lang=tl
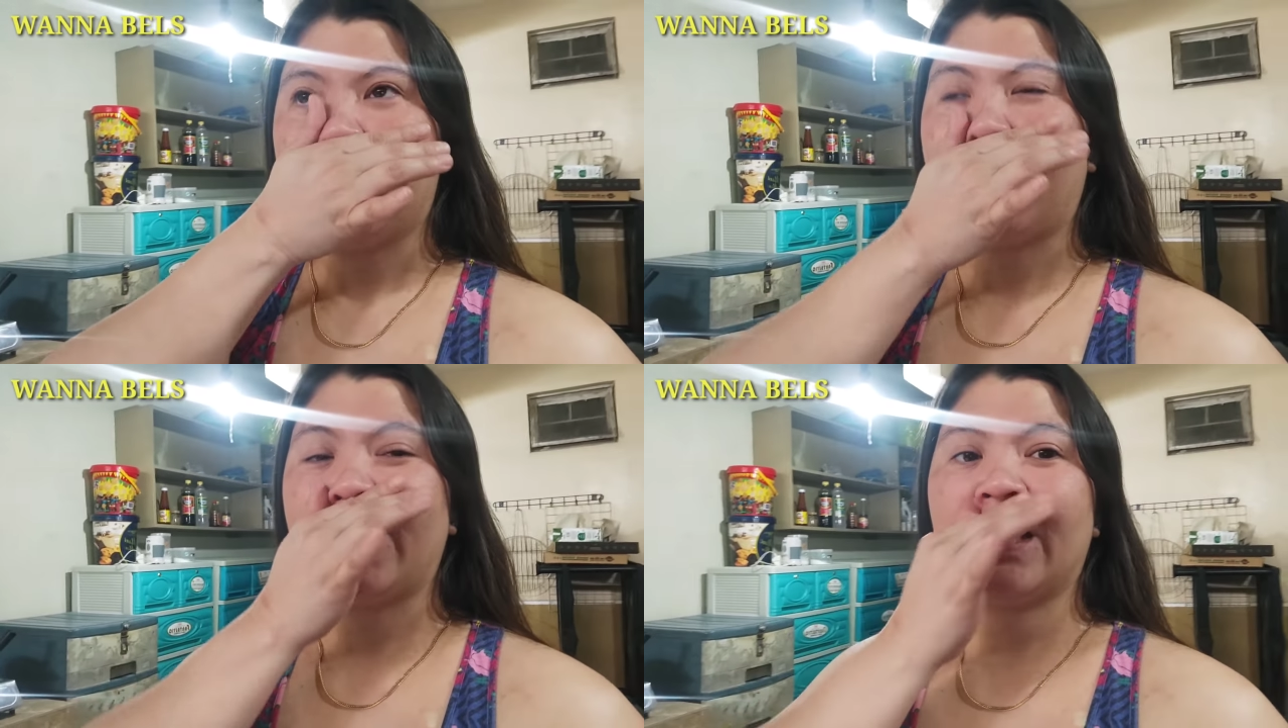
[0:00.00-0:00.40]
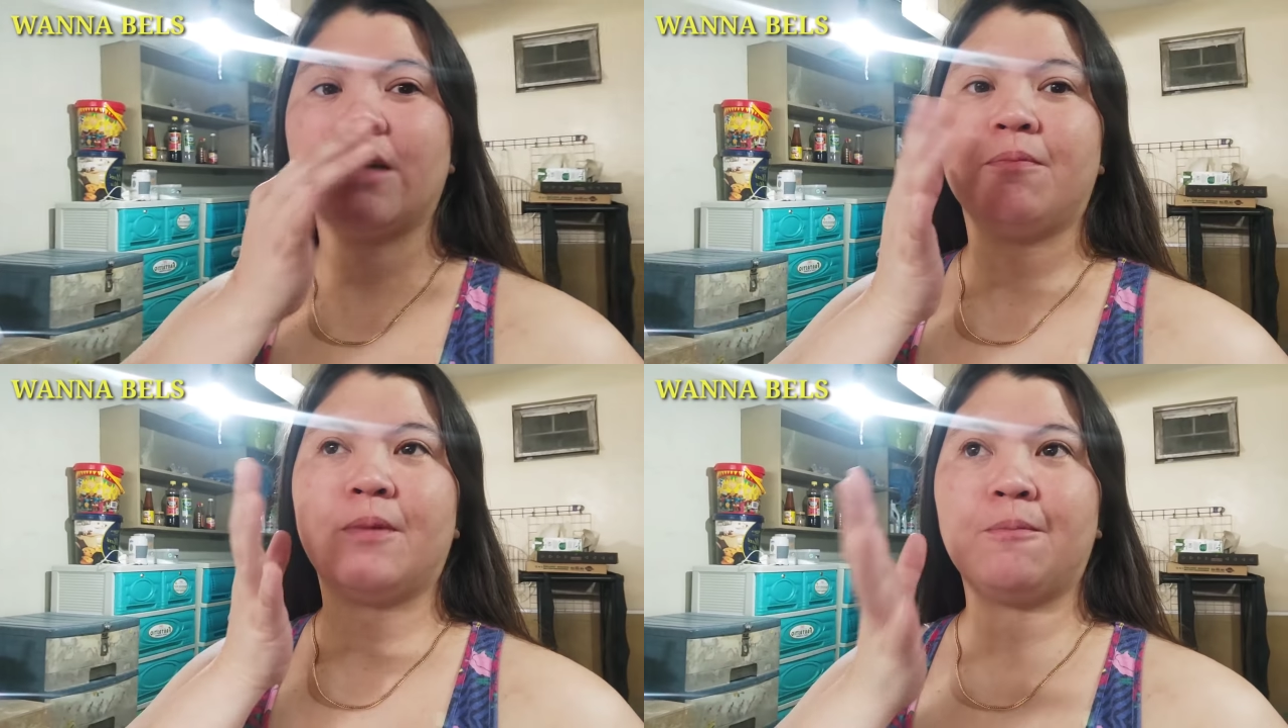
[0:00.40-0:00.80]
Pag
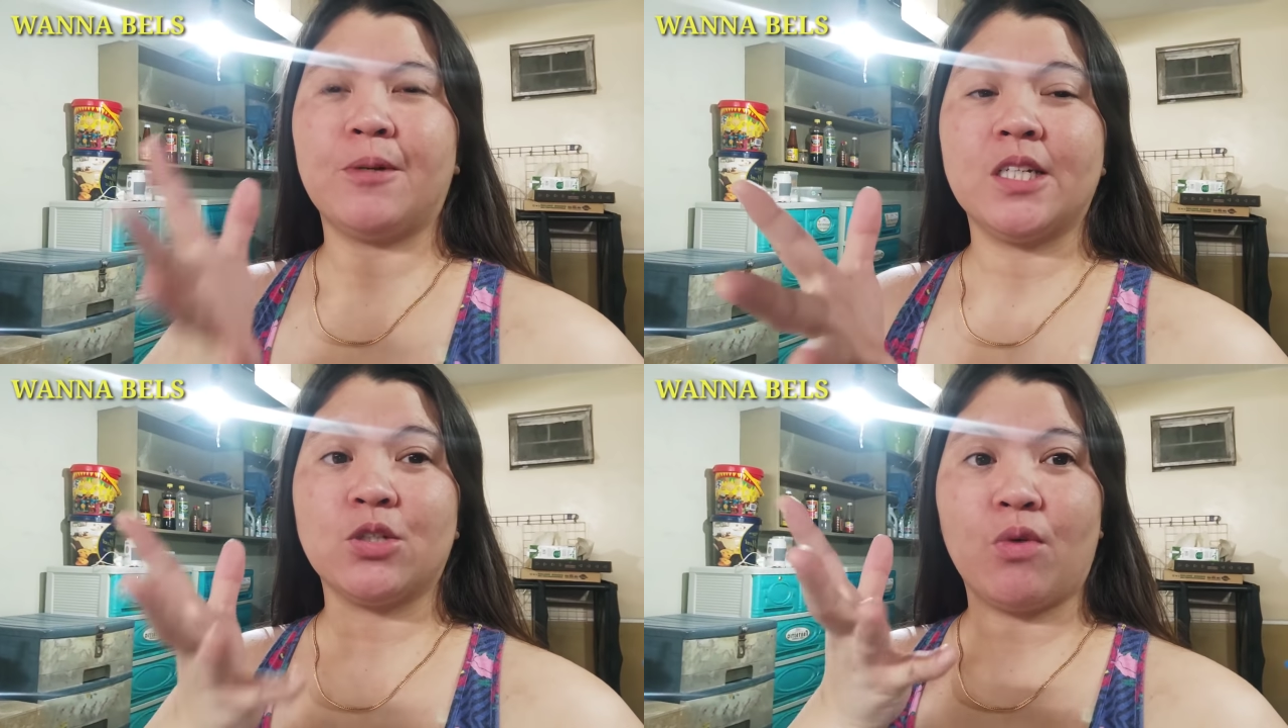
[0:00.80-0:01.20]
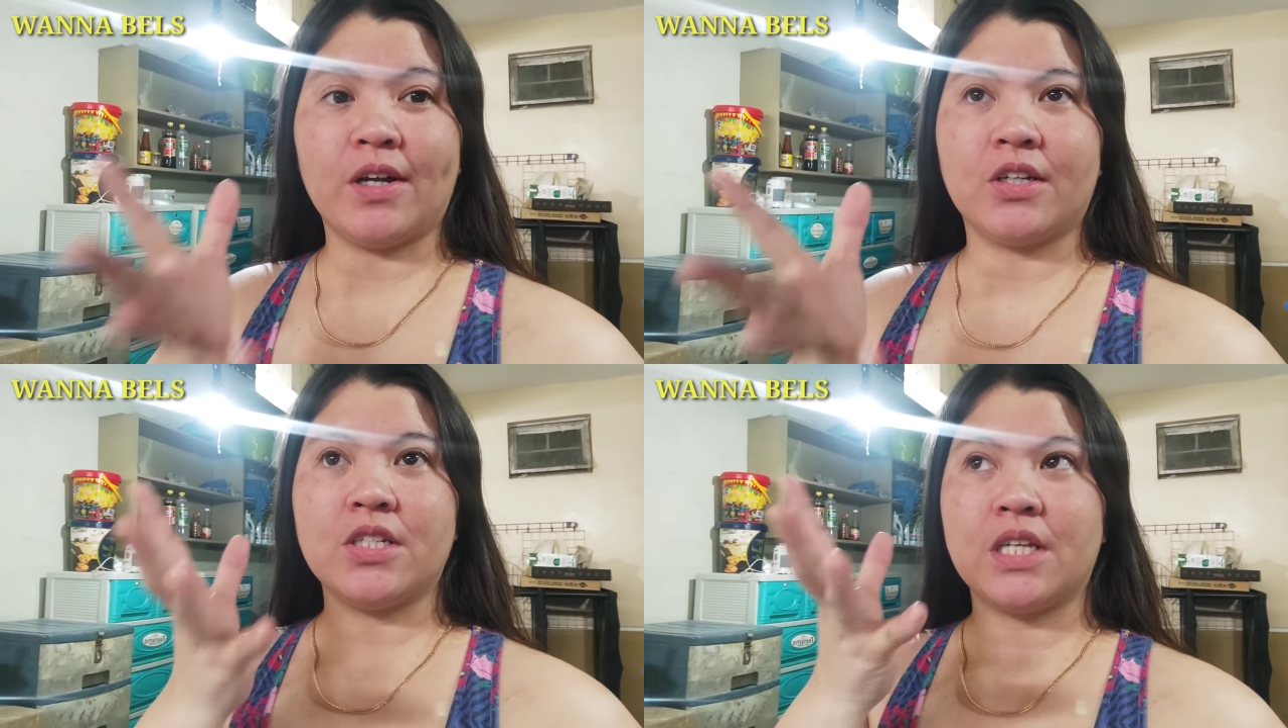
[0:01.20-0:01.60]
nagpa-first
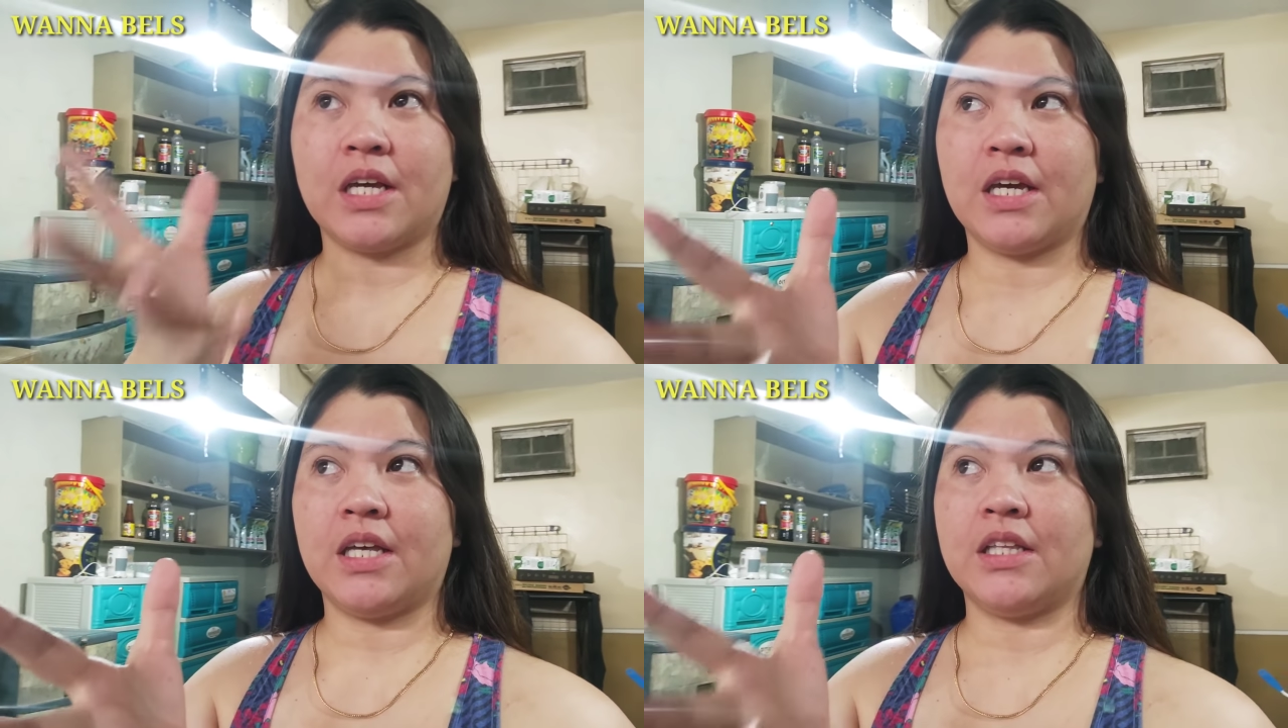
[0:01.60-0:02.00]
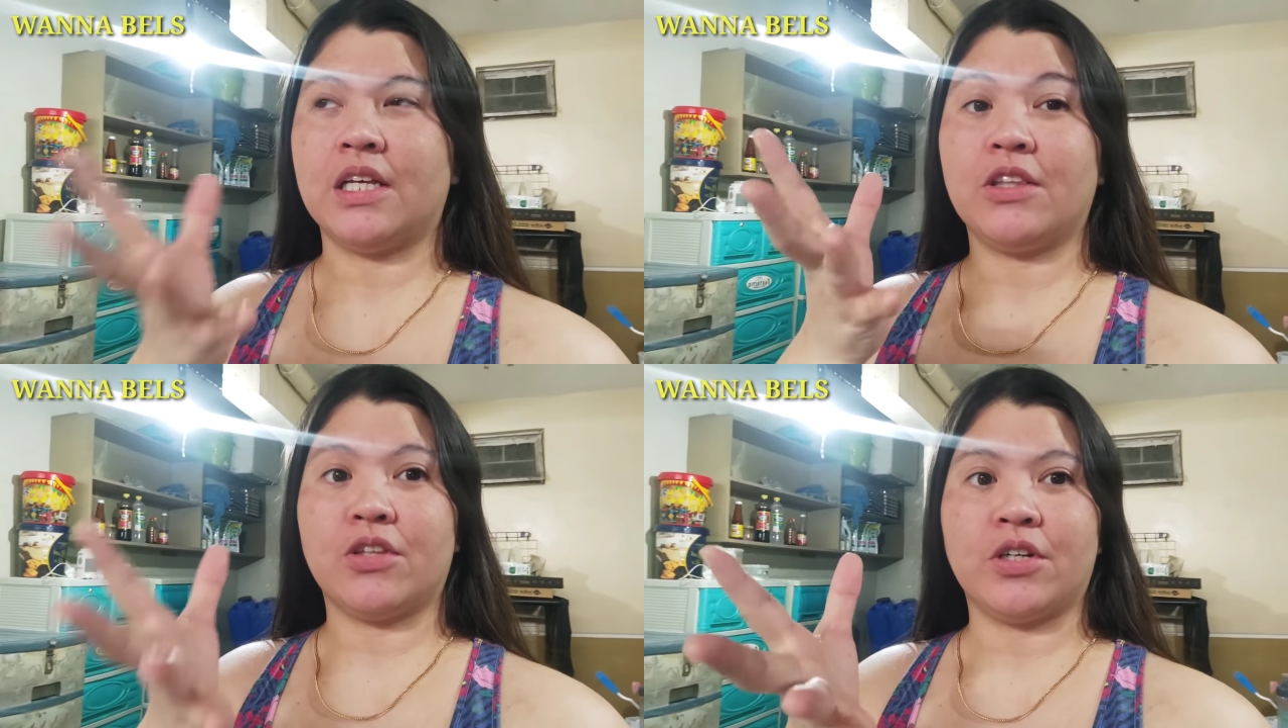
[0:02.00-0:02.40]
quarter, second,
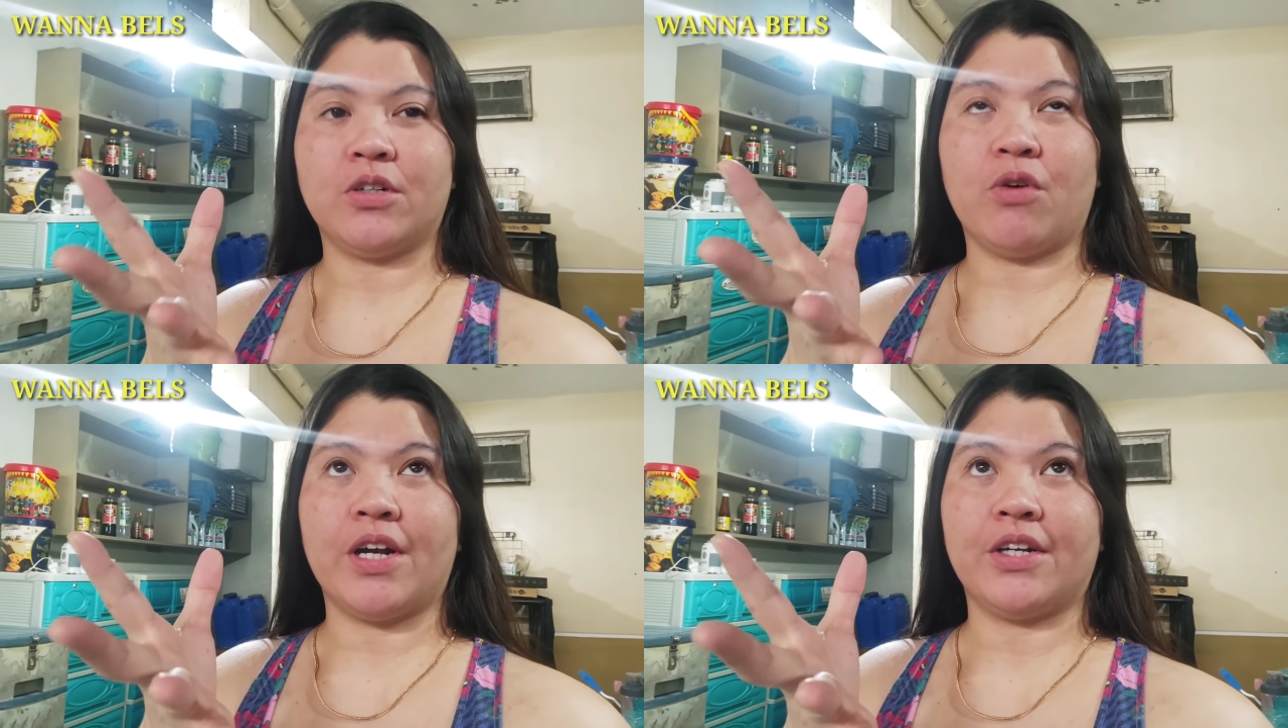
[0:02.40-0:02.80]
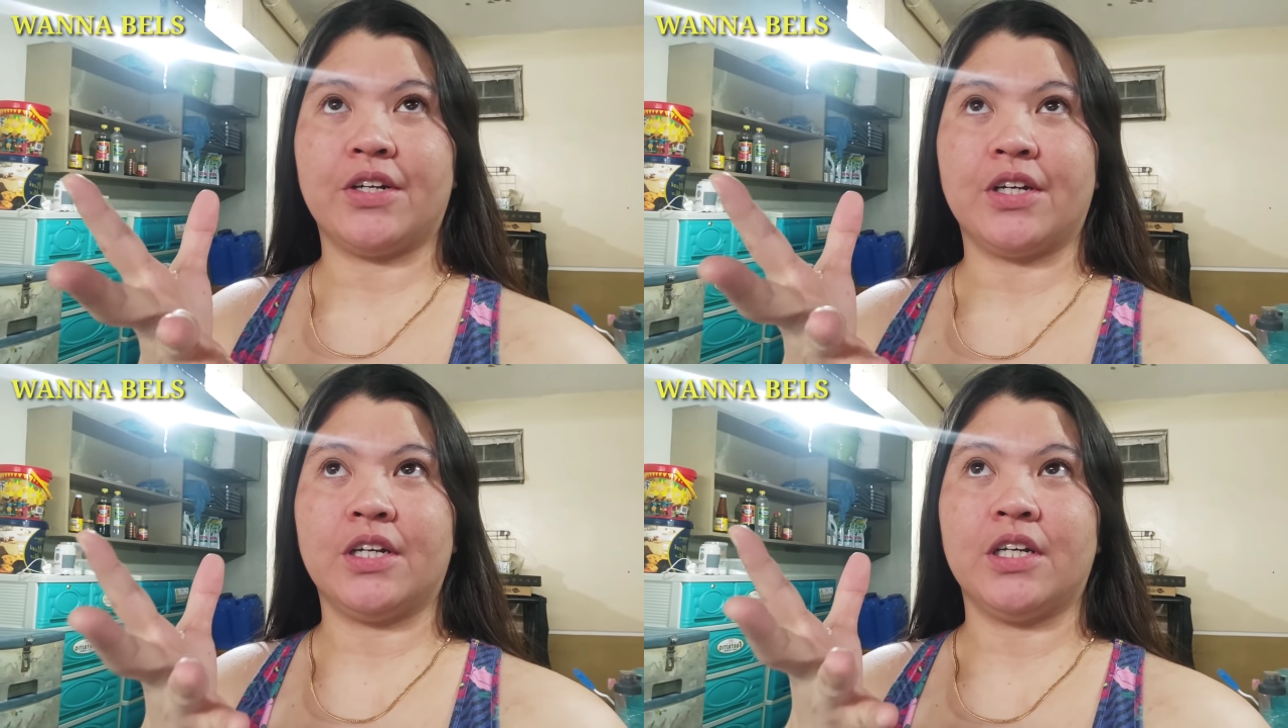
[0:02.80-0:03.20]
and third
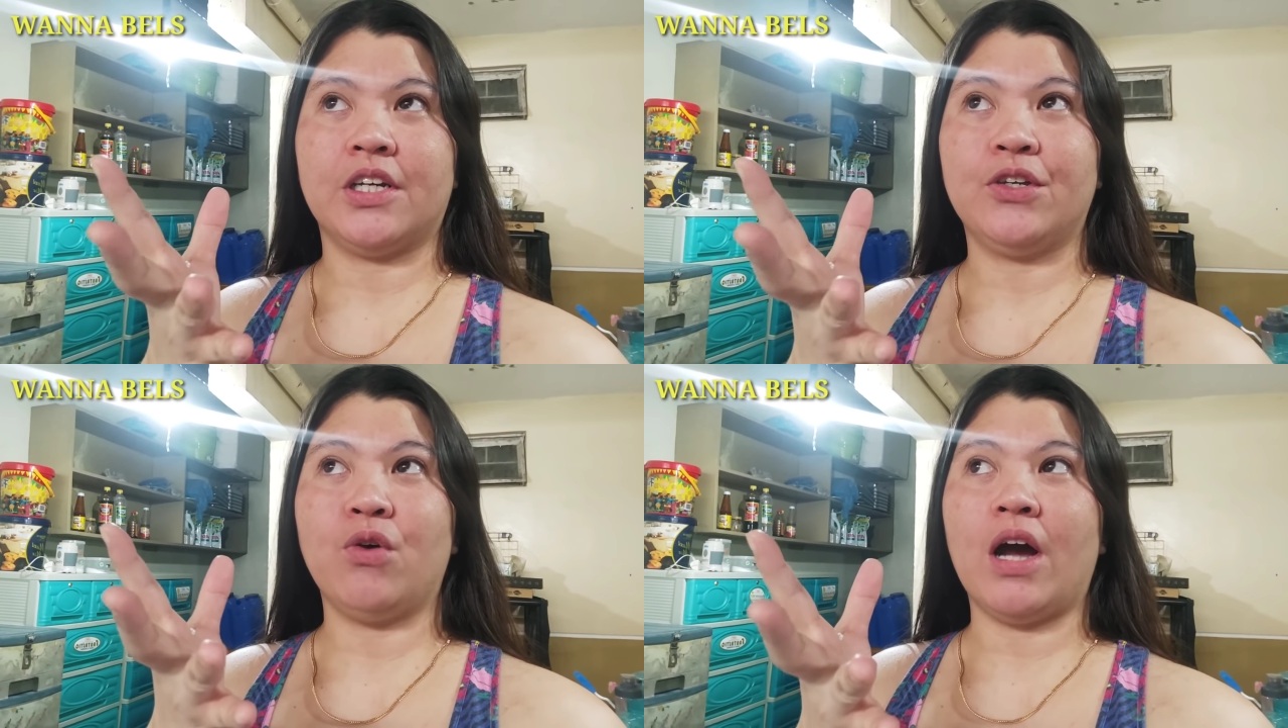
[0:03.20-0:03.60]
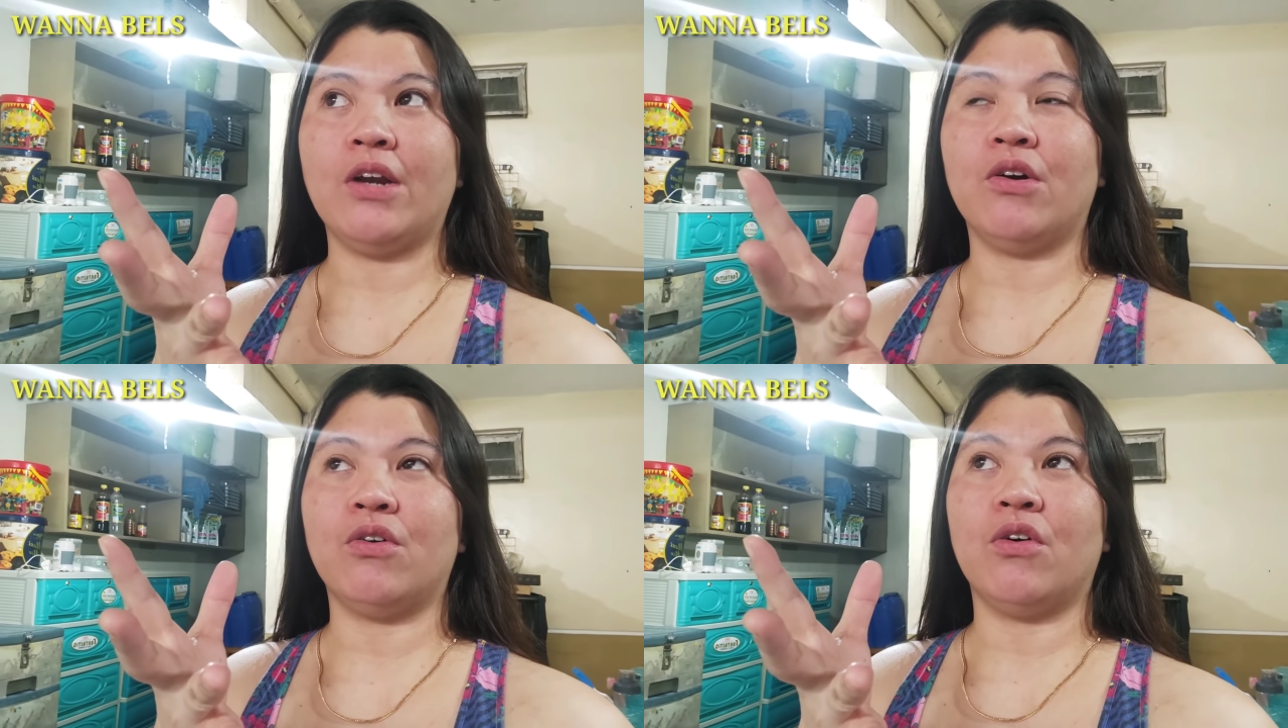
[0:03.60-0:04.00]
quarter, yung
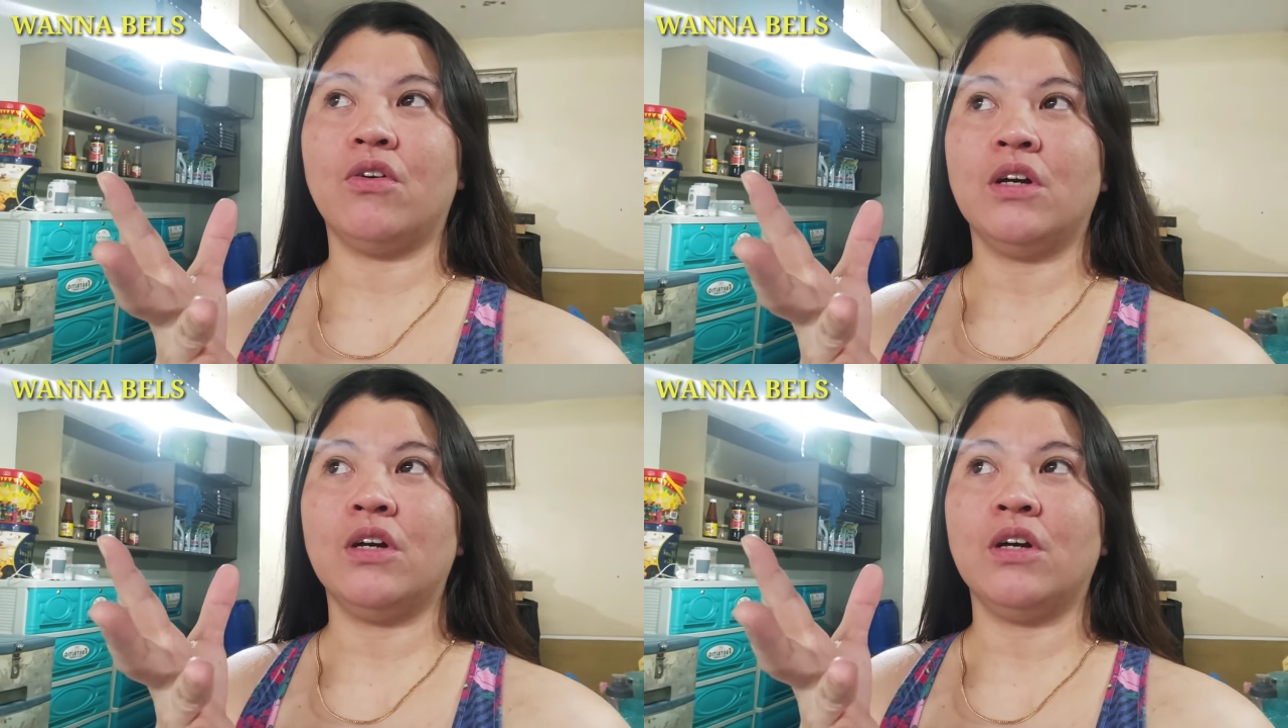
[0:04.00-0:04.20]
ano ko,